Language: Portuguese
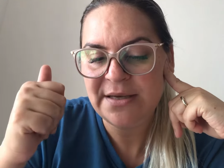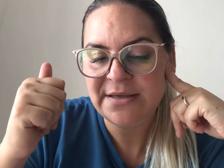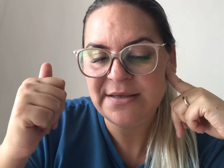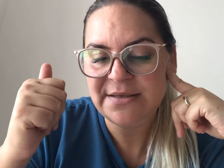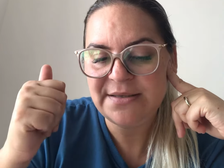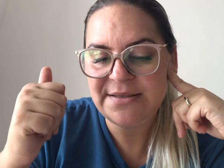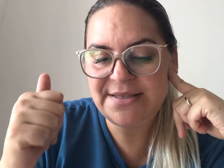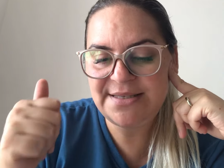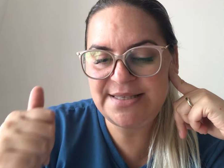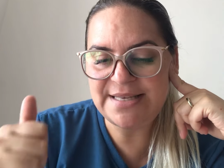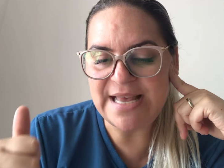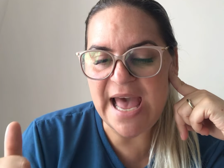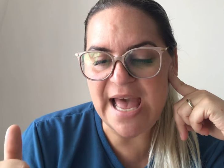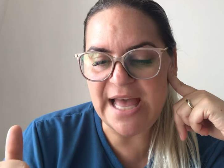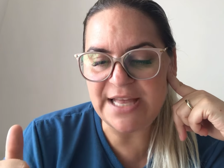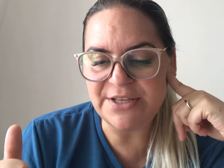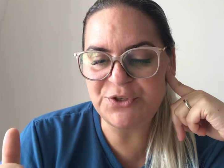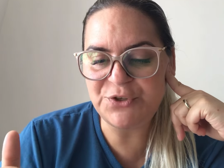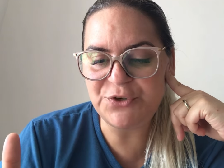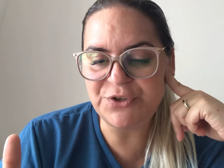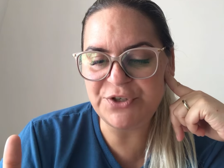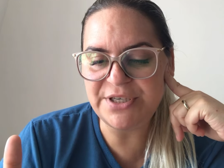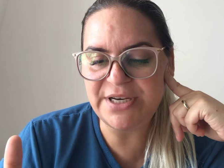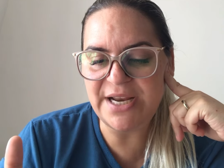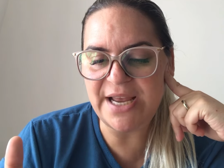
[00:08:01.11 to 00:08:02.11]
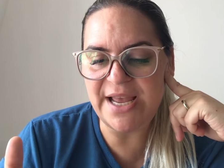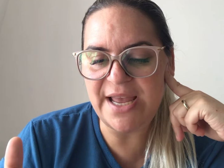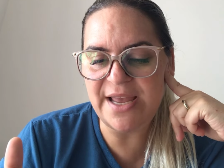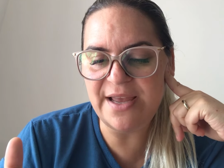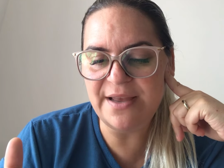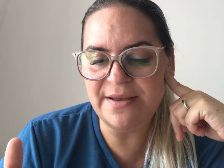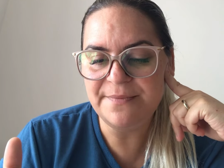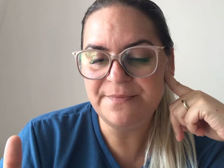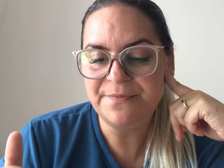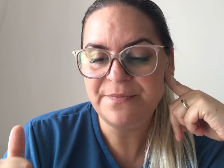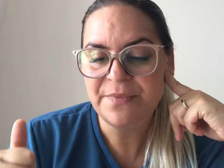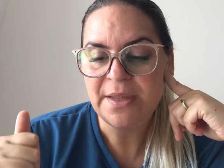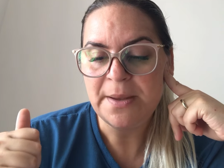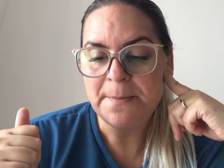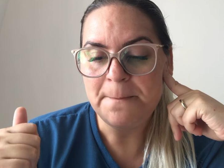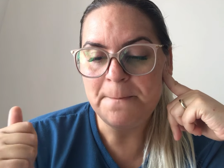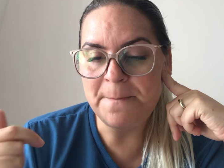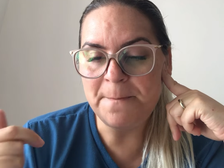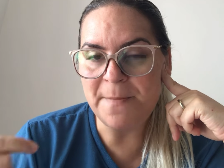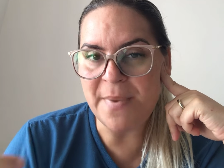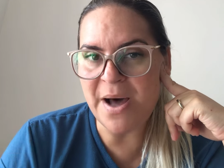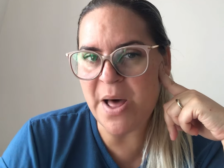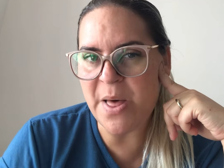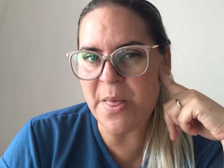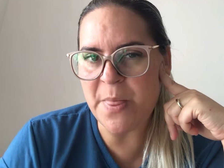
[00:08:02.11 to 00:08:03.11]
Saturday,
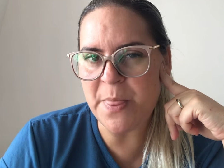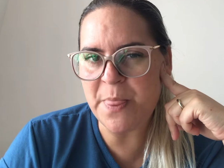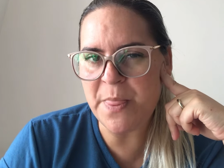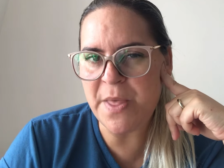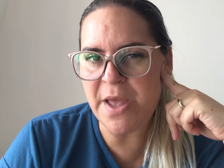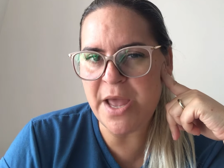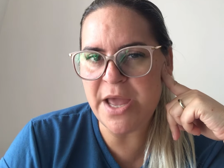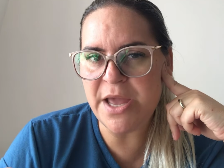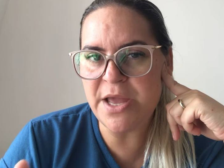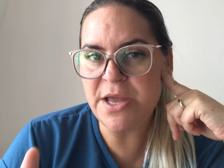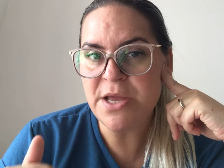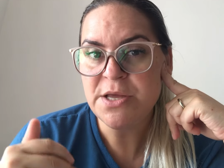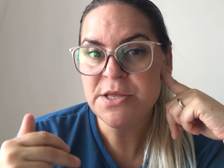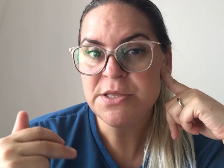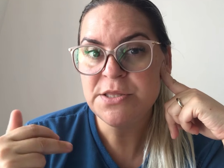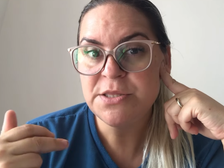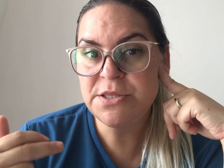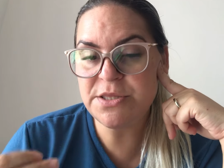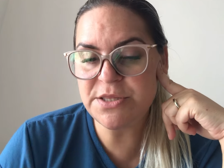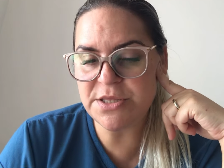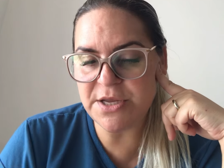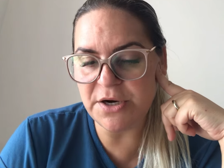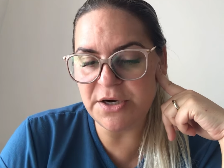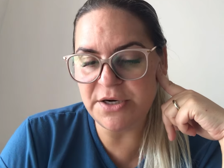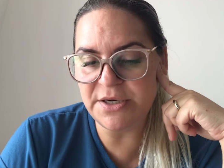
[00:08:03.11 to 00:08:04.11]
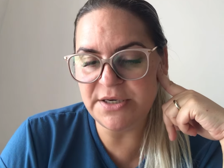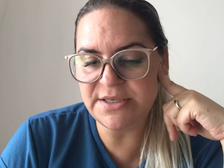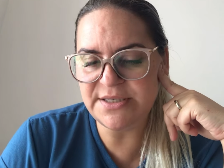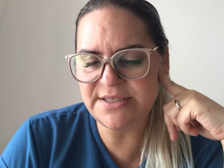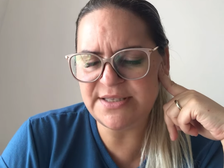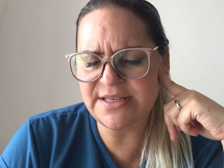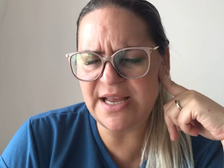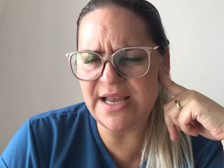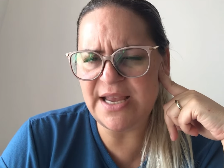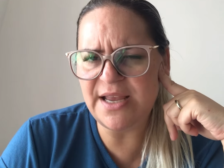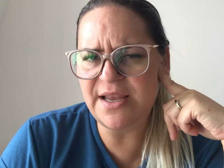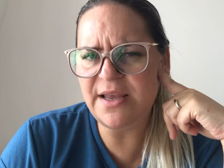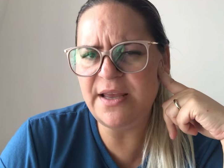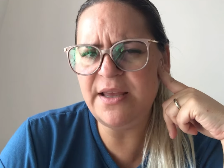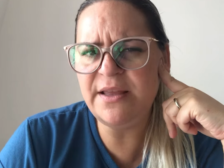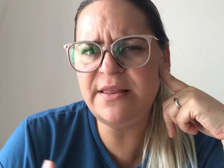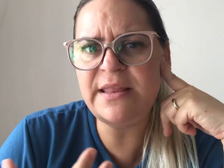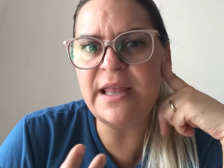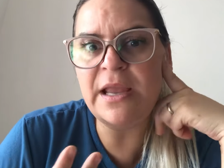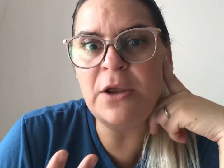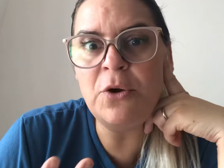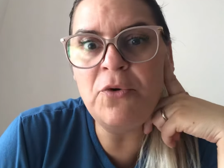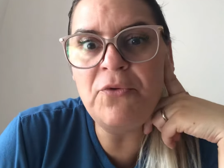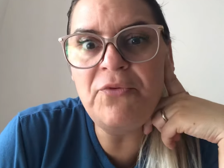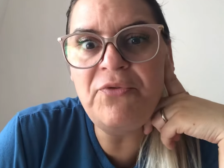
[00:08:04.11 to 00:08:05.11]
Monday, Thursday e
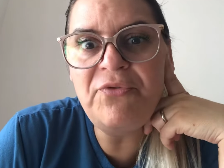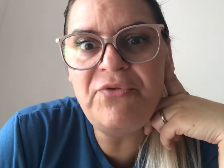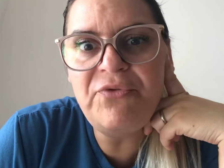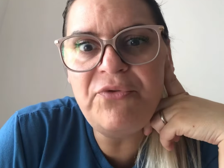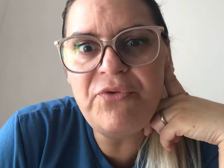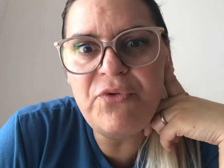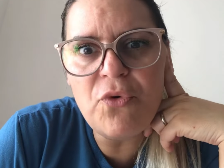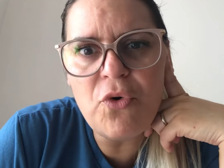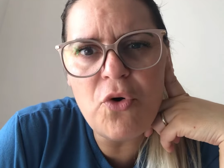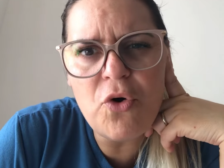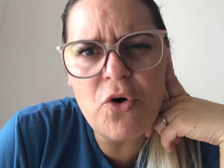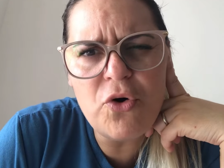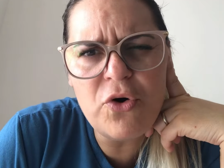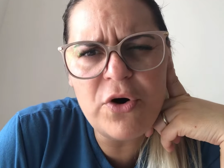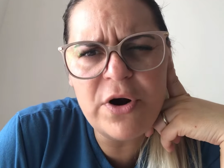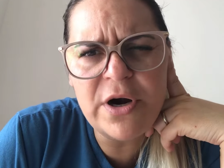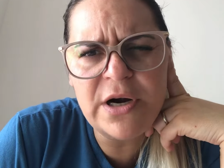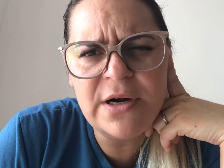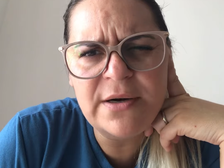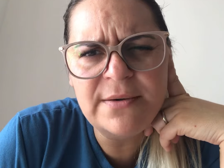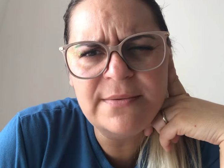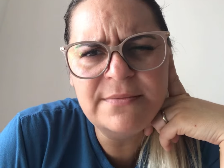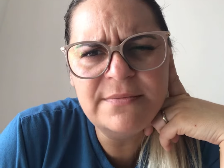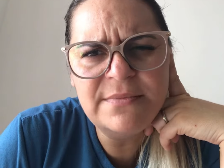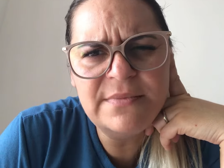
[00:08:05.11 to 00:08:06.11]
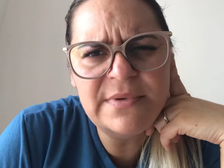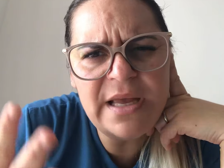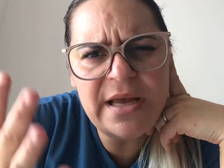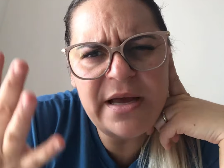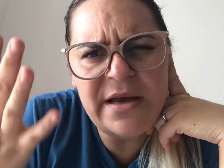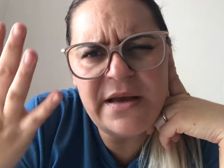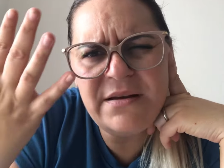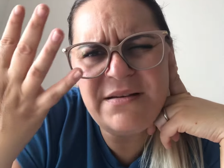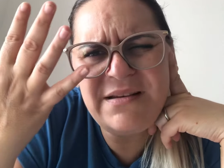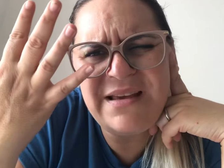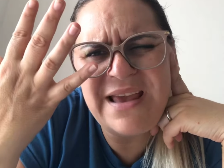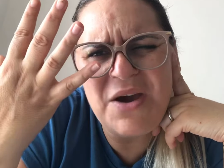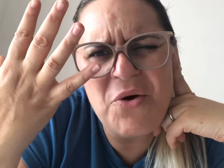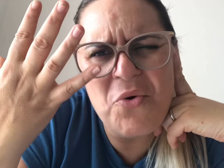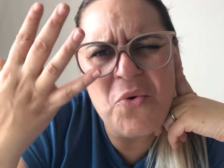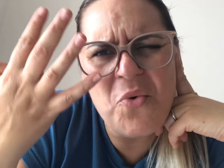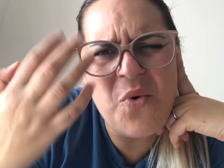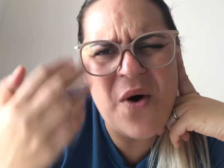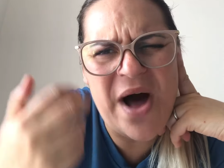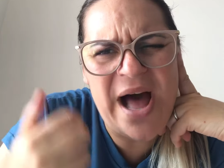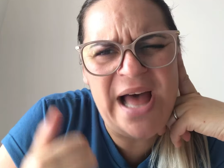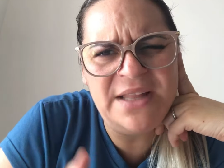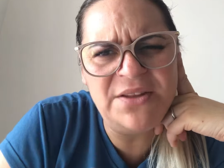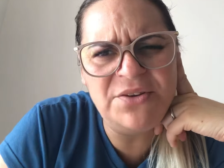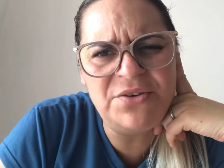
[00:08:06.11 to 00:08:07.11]
tenho for, que é o
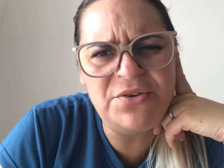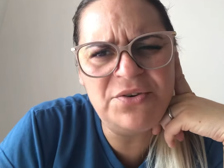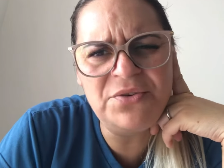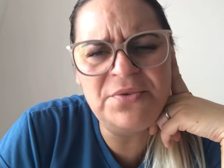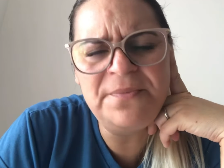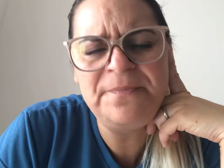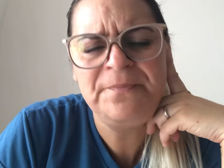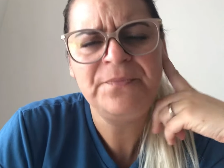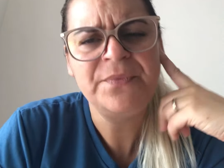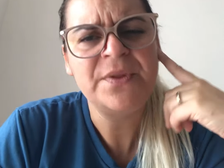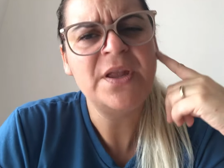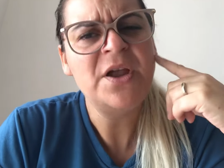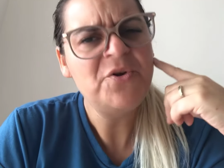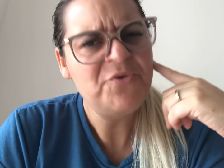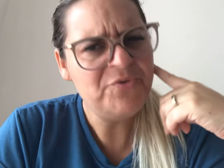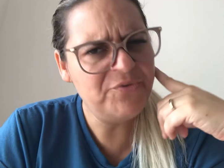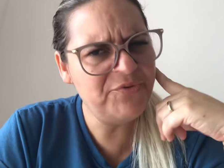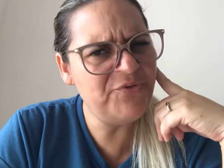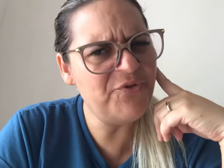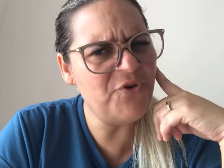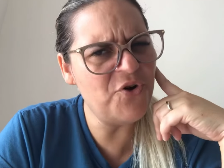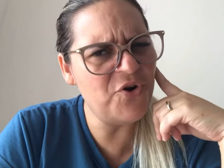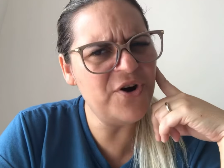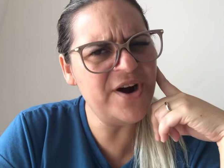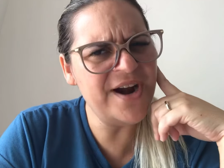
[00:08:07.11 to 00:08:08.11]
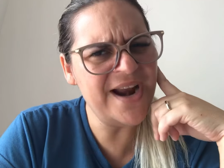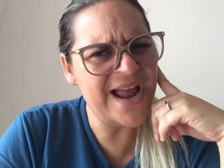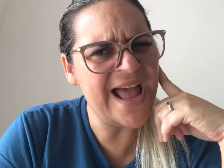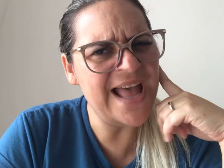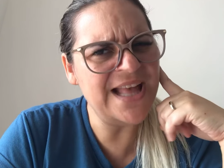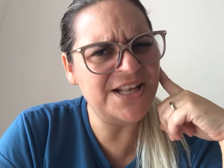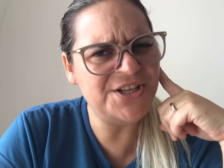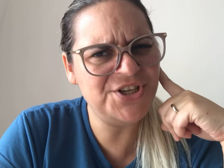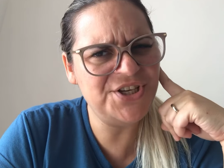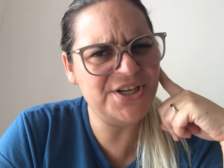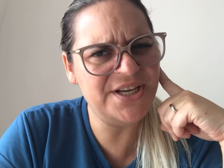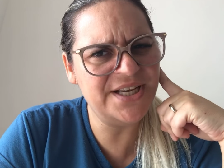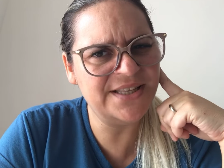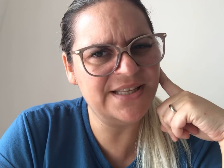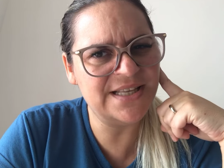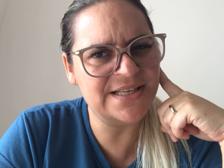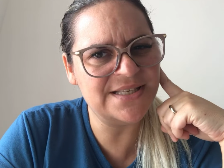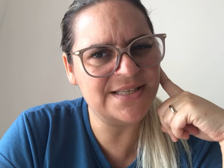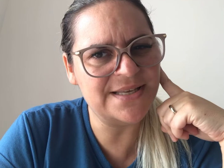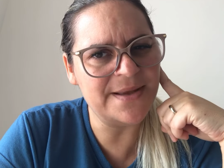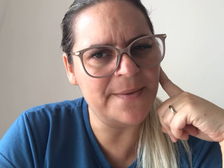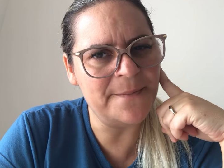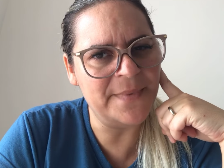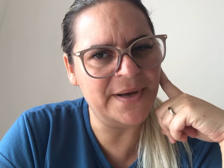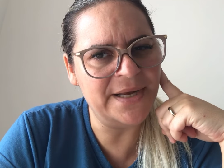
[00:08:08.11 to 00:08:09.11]
4. For é dia da
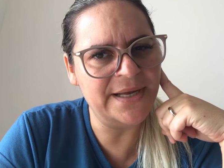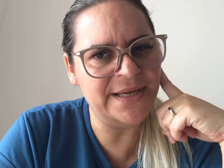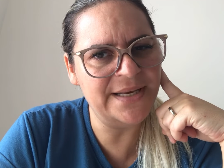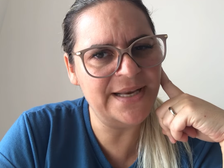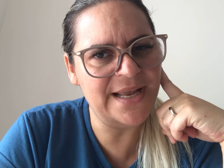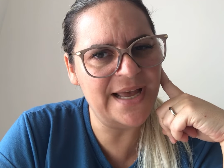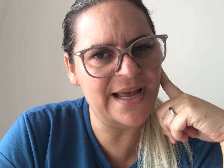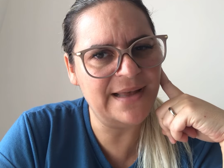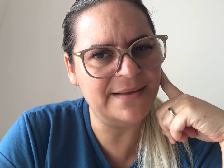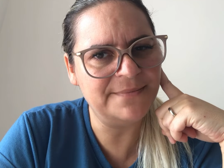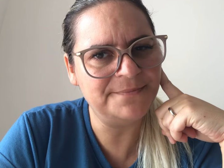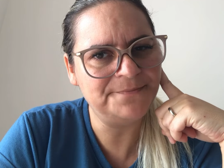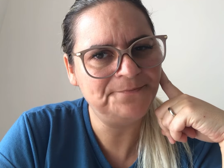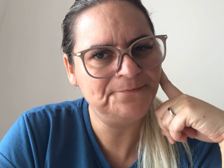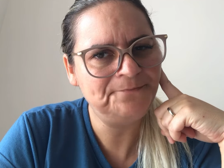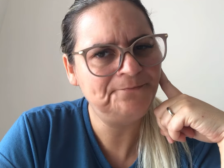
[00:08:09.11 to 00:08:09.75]
semana?